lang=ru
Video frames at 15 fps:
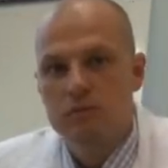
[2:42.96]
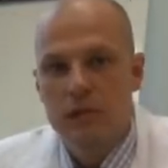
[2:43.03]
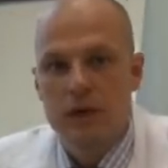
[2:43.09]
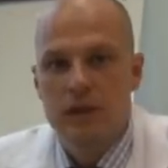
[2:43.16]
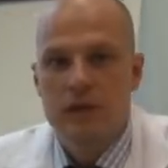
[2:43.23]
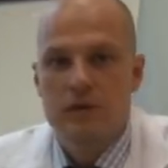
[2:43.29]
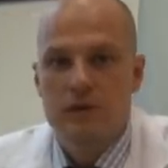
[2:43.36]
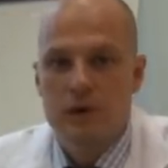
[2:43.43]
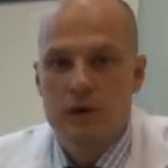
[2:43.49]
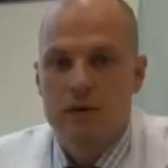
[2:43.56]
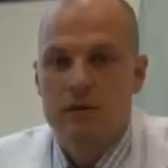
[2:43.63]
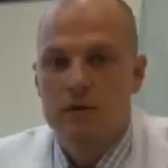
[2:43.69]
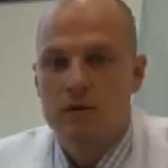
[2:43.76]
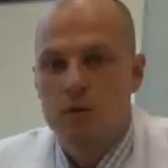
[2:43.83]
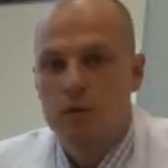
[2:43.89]
этого
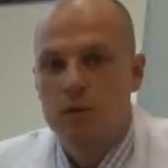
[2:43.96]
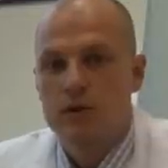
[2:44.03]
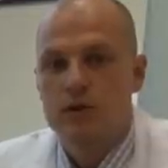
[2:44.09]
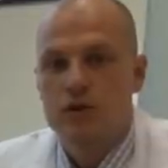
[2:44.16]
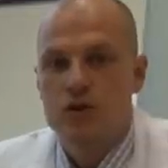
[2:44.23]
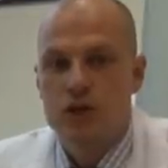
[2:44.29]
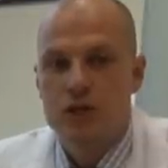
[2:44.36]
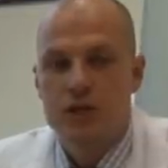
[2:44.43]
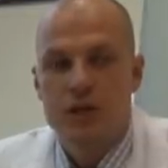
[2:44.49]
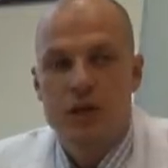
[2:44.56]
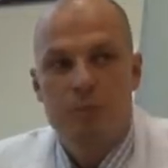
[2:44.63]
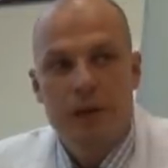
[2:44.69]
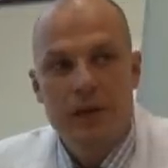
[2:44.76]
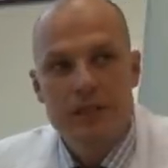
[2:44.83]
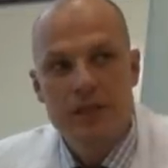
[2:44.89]
образа жизни и
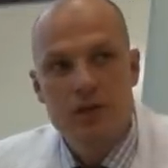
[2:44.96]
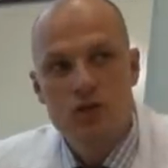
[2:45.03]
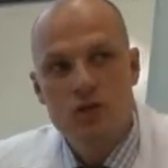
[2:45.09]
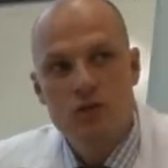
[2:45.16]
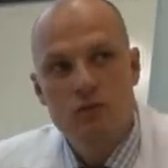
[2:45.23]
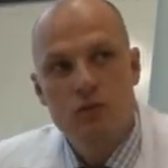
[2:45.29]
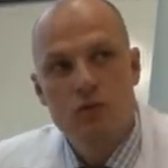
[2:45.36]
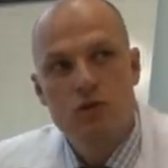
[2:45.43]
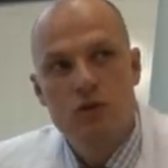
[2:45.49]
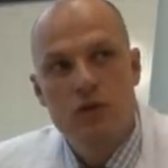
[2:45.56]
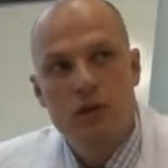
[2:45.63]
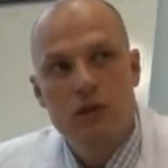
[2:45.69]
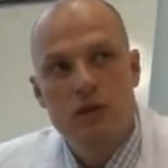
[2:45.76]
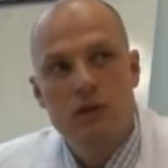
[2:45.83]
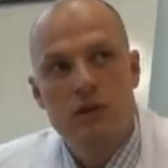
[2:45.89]
придерживаются,
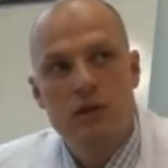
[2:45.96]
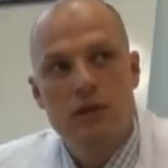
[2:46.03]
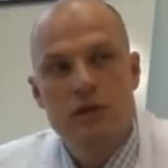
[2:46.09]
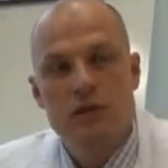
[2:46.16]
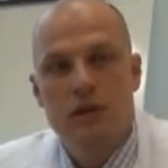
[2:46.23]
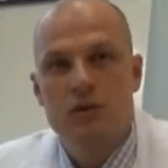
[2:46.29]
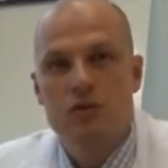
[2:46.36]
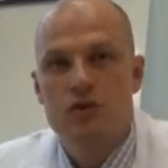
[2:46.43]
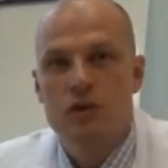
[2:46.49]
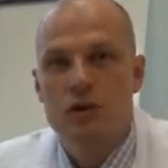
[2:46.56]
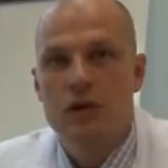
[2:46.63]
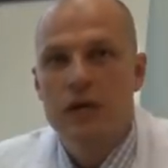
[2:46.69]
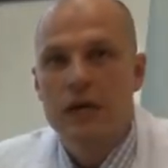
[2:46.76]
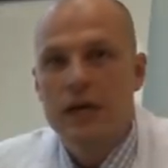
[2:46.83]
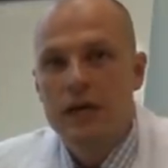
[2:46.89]
и
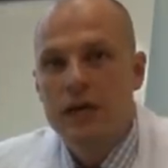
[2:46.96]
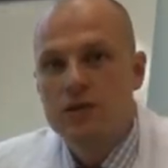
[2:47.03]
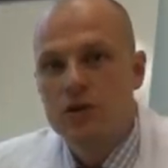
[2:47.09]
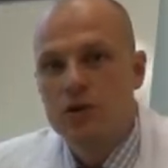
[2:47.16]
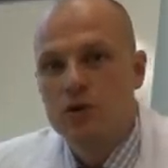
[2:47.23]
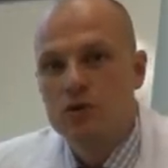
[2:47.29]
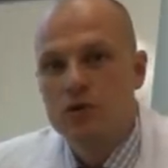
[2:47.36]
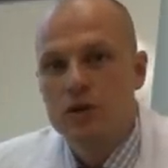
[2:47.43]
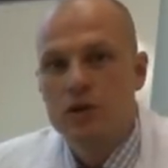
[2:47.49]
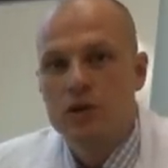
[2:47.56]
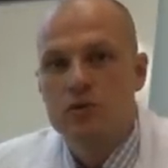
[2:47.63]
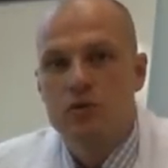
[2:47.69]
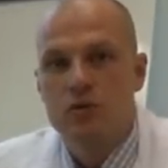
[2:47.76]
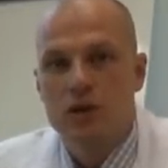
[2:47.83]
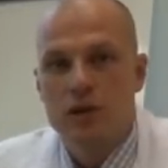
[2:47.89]
достаточно серьезных
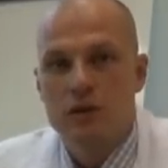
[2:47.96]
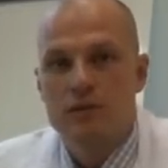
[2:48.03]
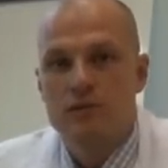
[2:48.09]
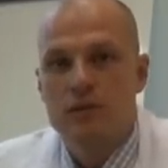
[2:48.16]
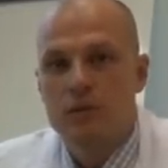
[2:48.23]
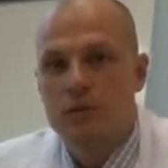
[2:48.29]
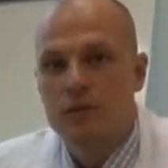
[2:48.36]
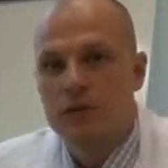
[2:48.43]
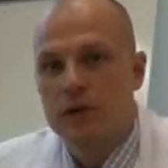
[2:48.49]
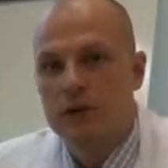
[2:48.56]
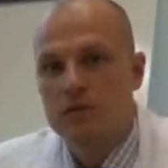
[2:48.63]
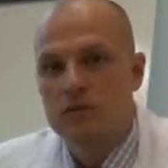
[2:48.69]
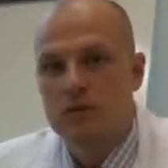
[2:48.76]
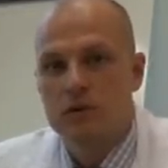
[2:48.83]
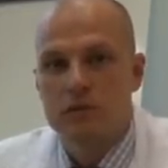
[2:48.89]
результатов
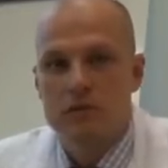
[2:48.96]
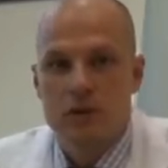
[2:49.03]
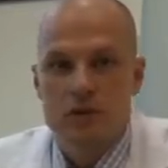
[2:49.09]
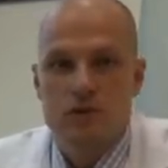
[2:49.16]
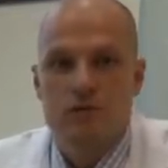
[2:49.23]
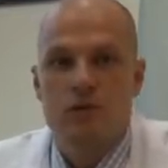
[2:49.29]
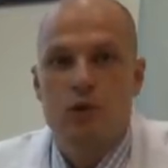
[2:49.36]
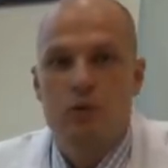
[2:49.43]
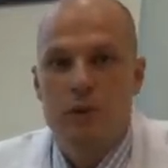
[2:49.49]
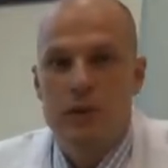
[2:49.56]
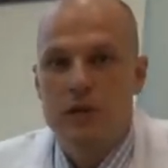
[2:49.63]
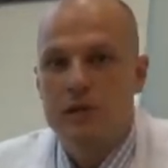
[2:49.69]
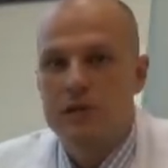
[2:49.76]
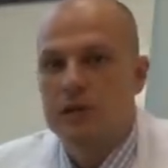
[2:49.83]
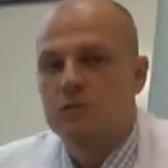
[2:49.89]
добиваются, скажем, в
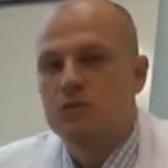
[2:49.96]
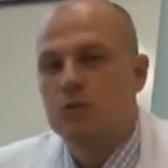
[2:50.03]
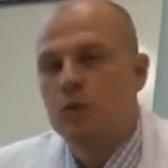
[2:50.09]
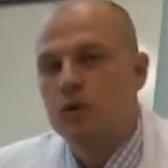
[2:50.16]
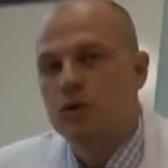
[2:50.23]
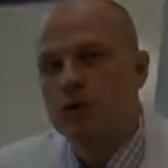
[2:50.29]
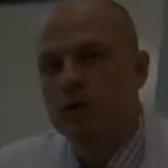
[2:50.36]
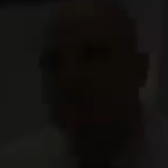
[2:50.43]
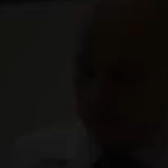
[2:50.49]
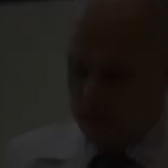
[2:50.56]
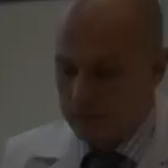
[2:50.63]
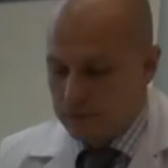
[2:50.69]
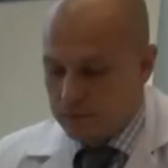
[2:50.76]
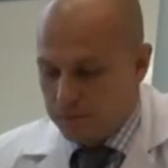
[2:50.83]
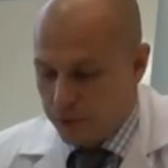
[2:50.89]
любительском спорте.
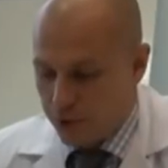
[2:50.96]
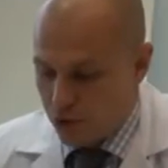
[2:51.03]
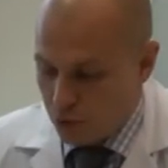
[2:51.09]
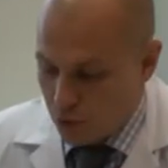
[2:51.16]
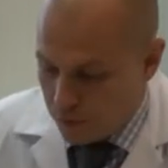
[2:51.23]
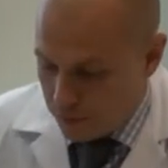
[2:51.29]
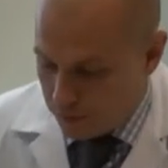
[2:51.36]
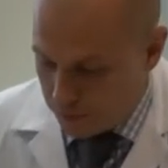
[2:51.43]
Почему